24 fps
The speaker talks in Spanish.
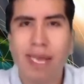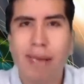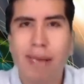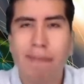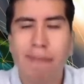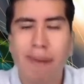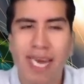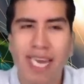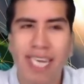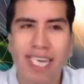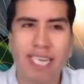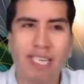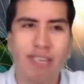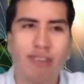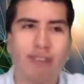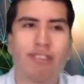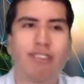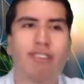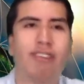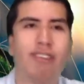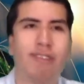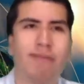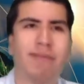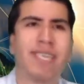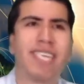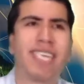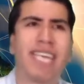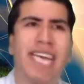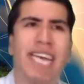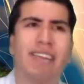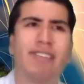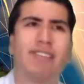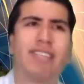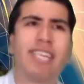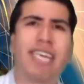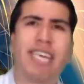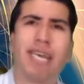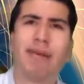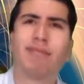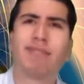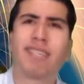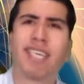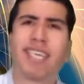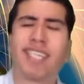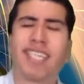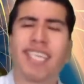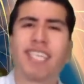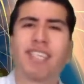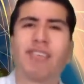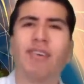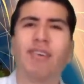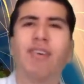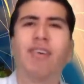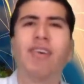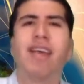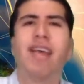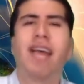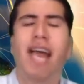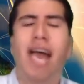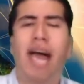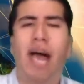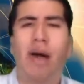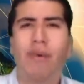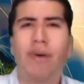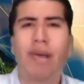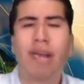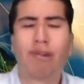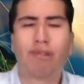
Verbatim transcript: para que nosotros los mexicanos tengamos acceso a una